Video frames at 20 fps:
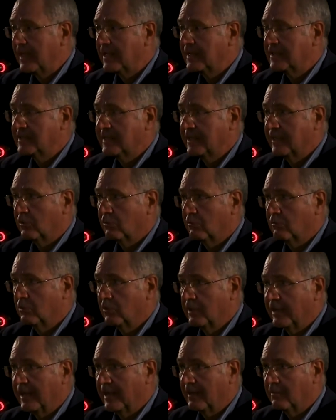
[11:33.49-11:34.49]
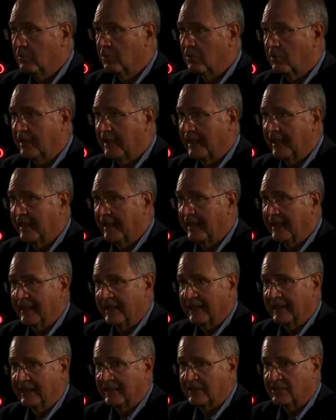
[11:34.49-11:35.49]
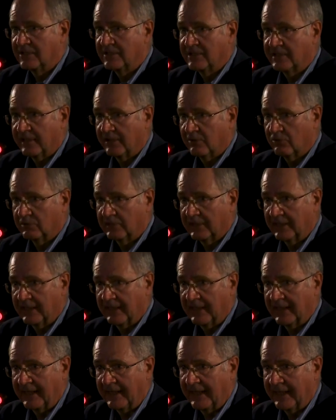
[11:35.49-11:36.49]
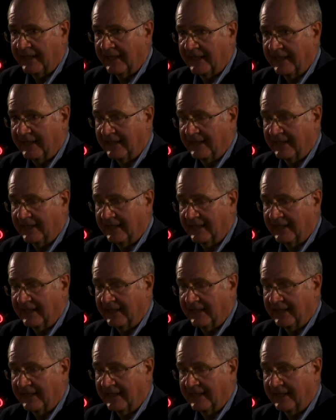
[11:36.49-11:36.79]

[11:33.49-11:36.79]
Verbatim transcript: se non vogliamo che eh, ci siano delle,